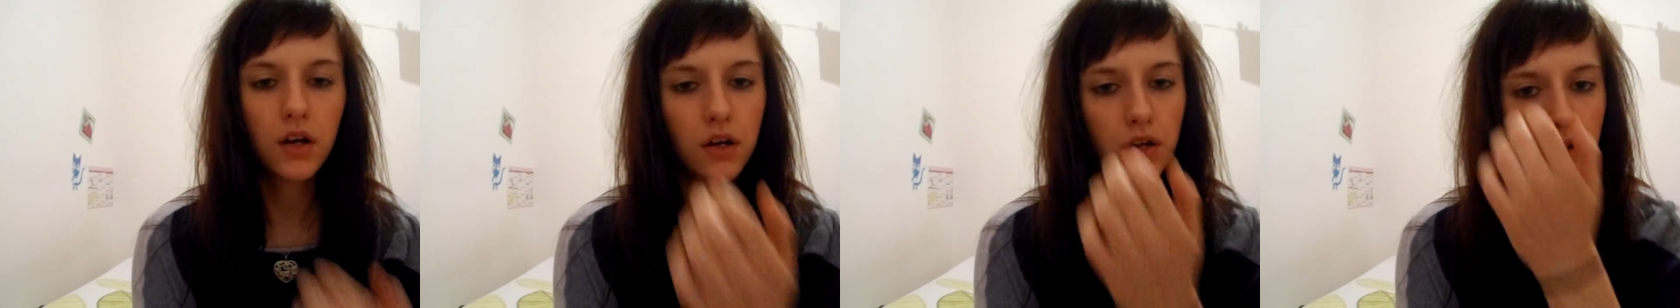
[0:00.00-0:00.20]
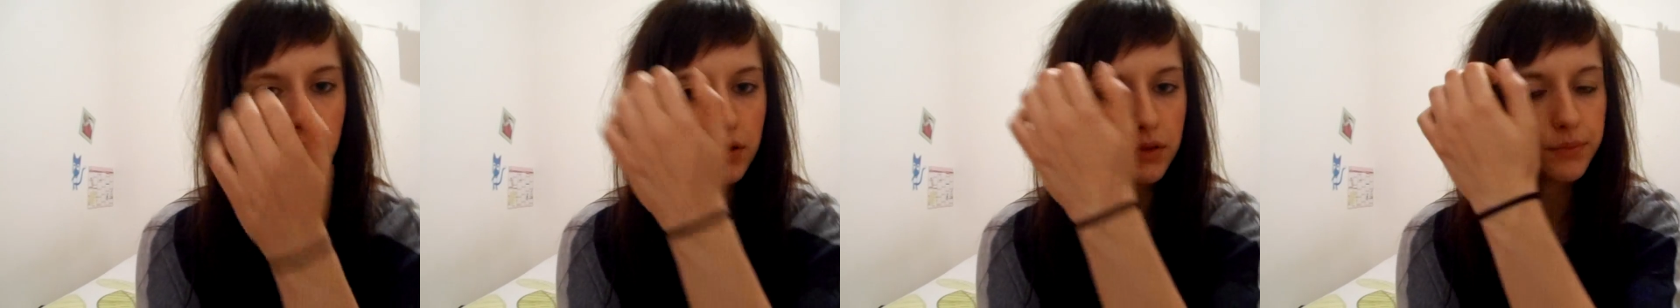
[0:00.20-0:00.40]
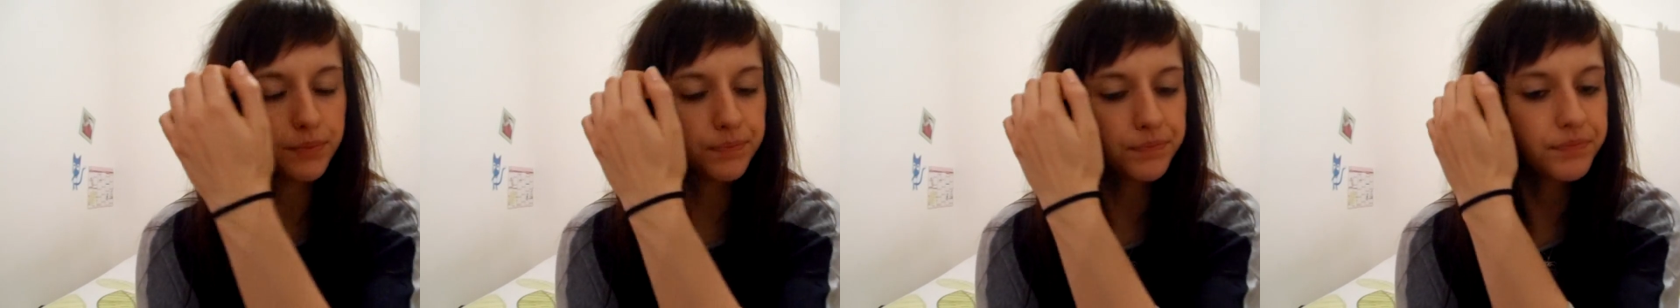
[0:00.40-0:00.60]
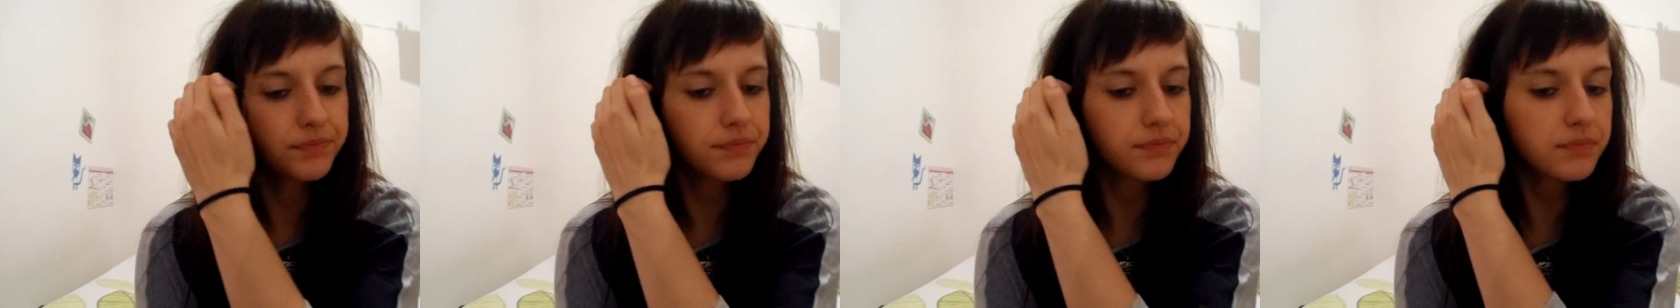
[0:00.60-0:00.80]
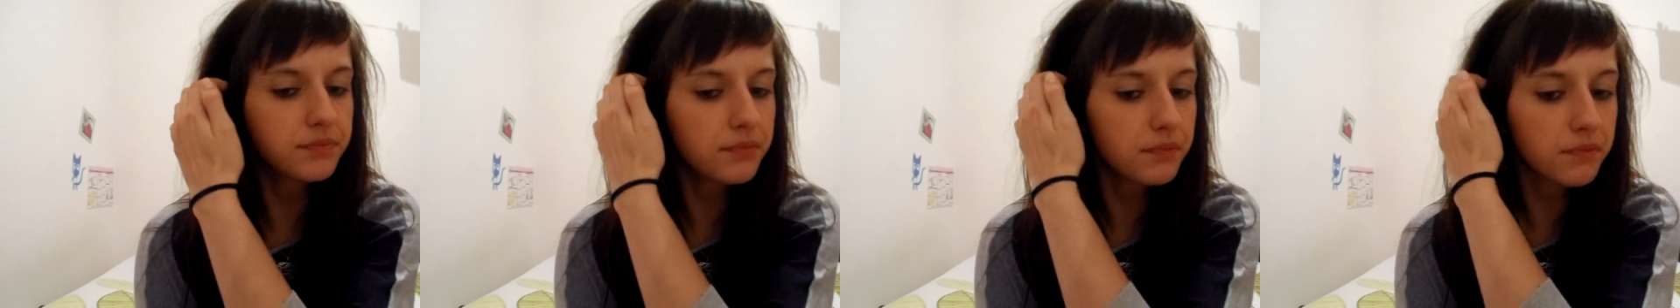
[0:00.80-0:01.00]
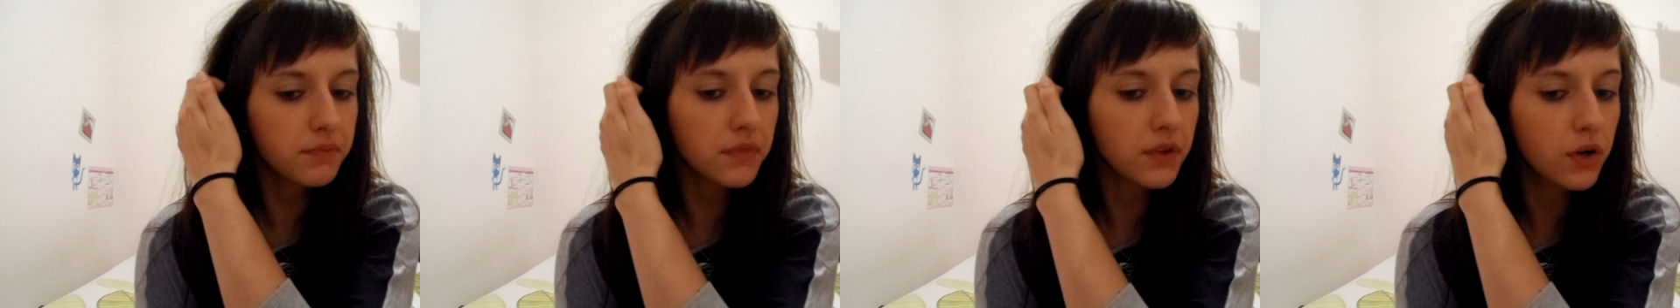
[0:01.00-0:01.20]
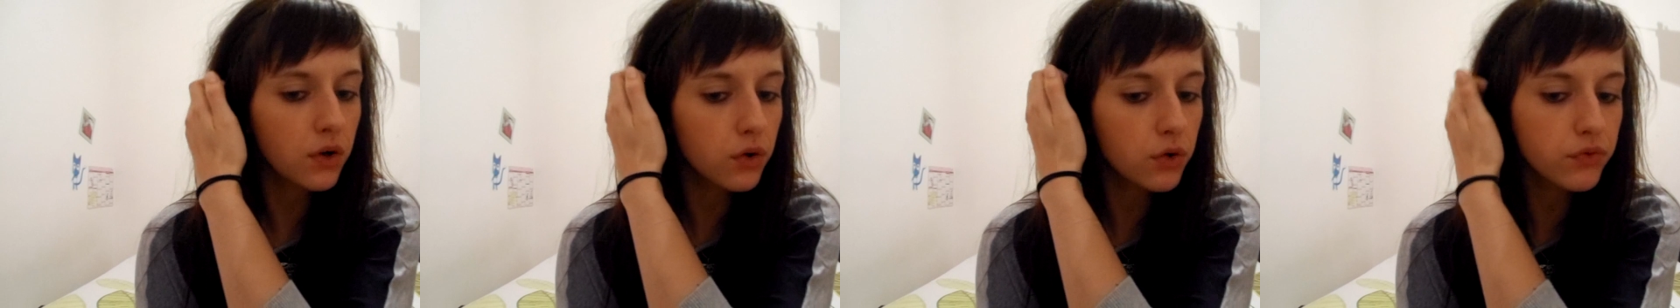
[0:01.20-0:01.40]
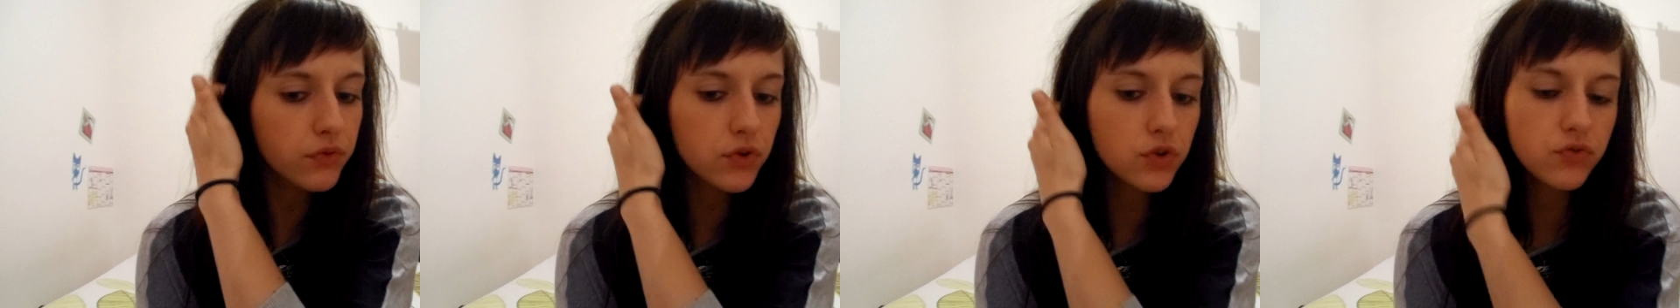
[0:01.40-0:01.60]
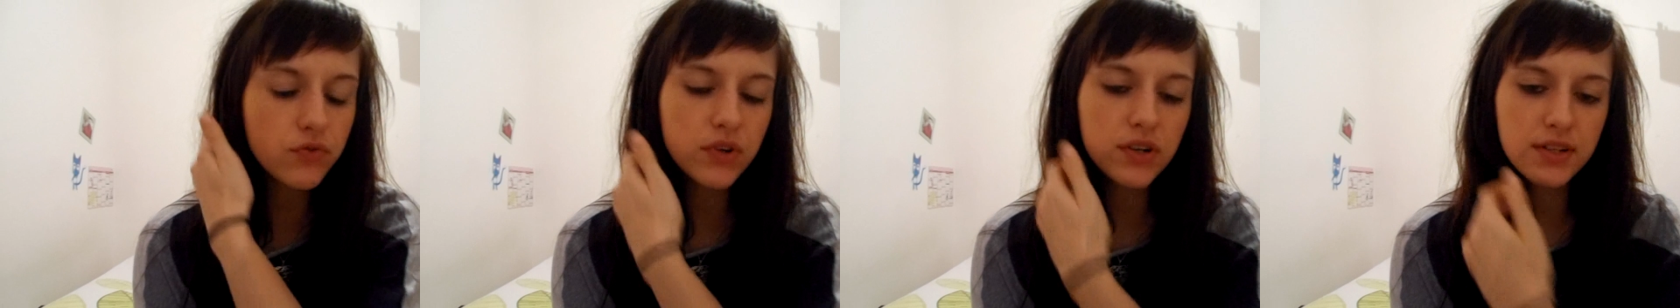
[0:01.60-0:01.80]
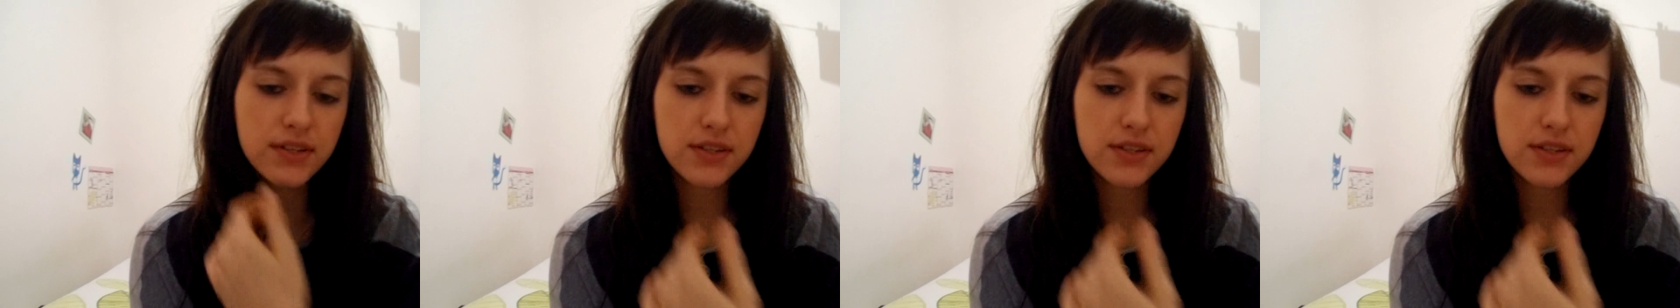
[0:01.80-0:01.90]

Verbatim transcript: Euh, en revanche, voilà,